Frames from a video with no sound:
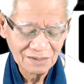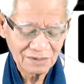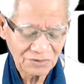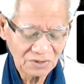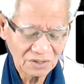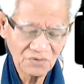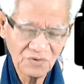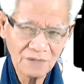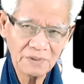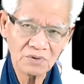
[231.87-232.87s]
แต่จิตที่
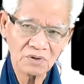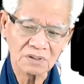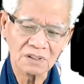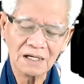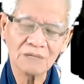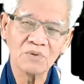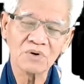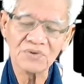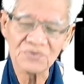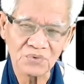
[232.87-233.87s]
ว่ามันต้องถึงขั้นบ
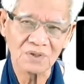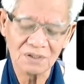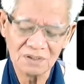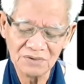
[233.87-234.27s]
ริสุทธิ